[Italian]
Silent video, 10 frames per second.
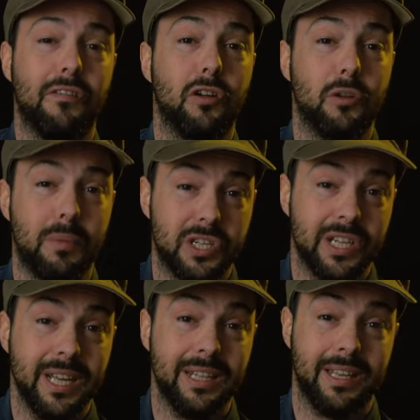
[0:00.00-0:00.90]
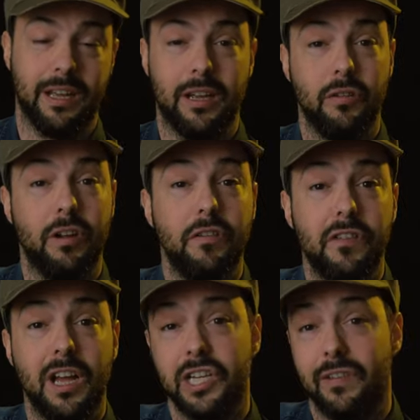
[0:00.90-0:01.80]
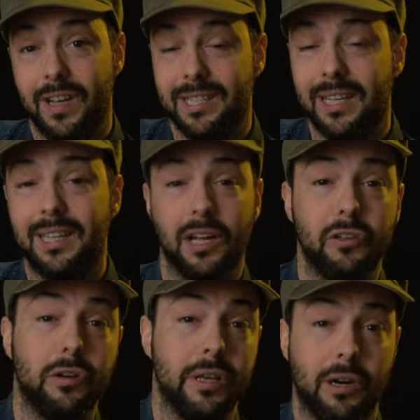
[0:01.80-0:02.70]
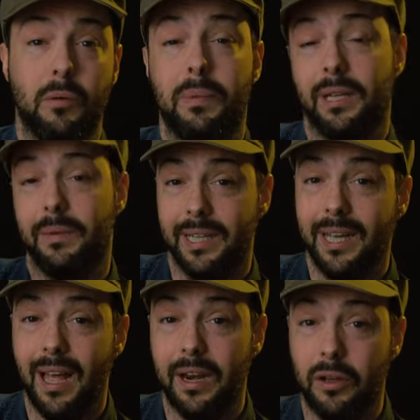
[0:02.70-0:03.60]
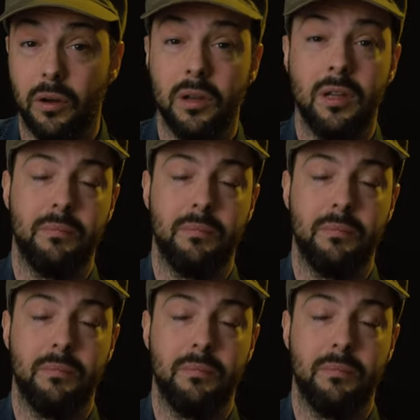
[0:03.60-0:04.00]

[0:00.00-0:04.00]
foto precedente che dove il flash aveva scattato e non era completamente carico.